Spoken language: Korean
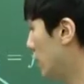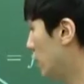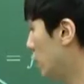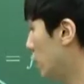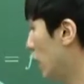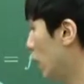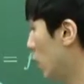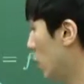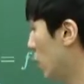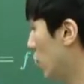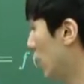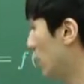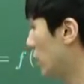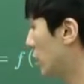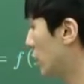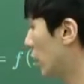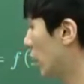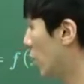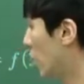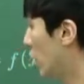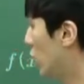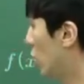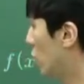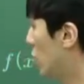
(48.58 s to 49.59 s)
2라고
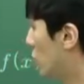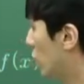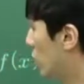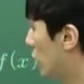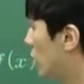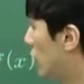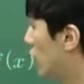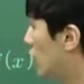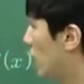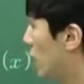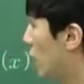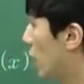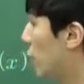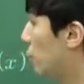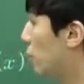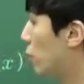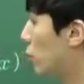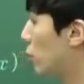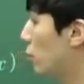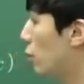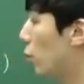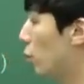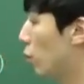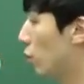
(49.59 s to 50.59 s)
해서 우리는
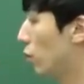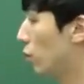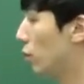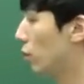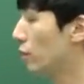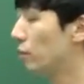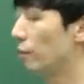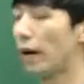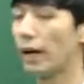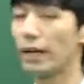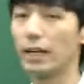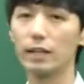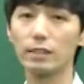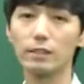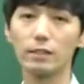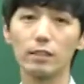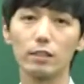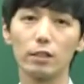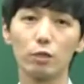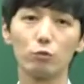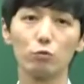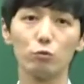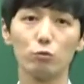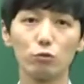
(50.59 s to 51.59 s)
그래프를 보고 마이너스에
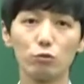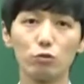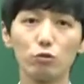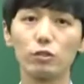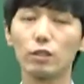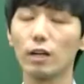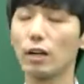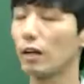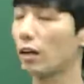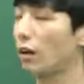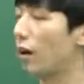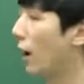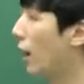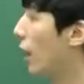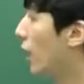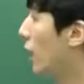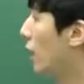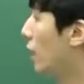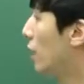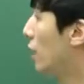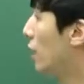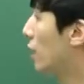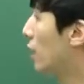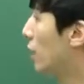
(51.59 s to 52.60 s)
대한 우극한과
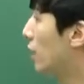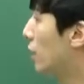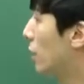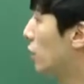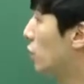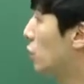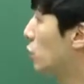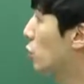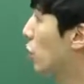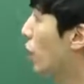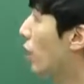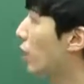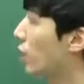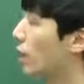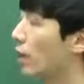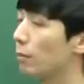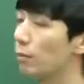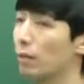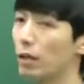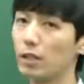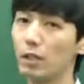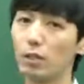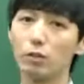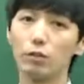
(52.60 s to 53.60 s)
1에 대한
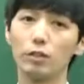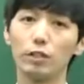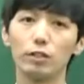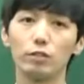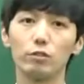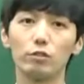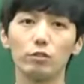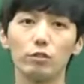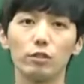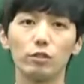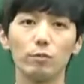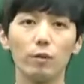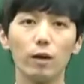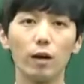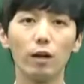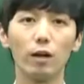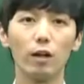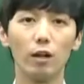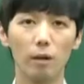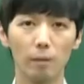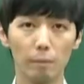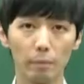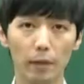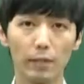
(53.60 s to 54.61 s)
좌극한만 읽어낼 수 있으며
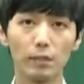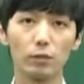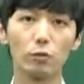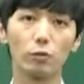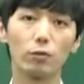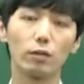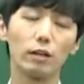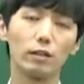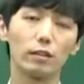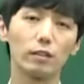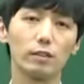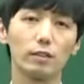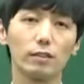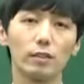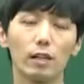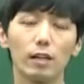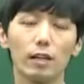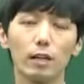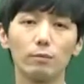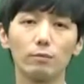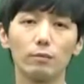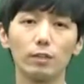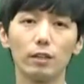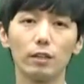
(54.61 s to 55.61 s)
만족하는
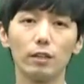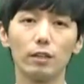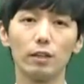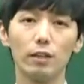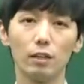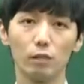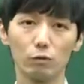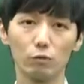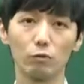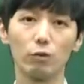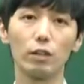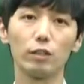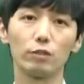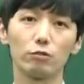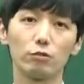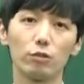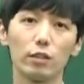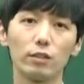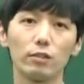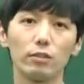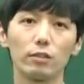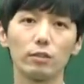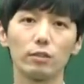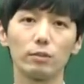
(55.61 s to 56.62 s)
극한값을 구할 수가
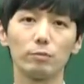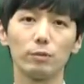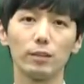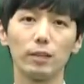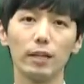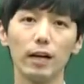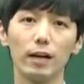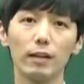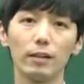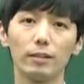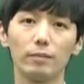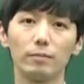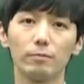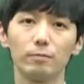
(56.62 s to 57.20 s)
있었습니다.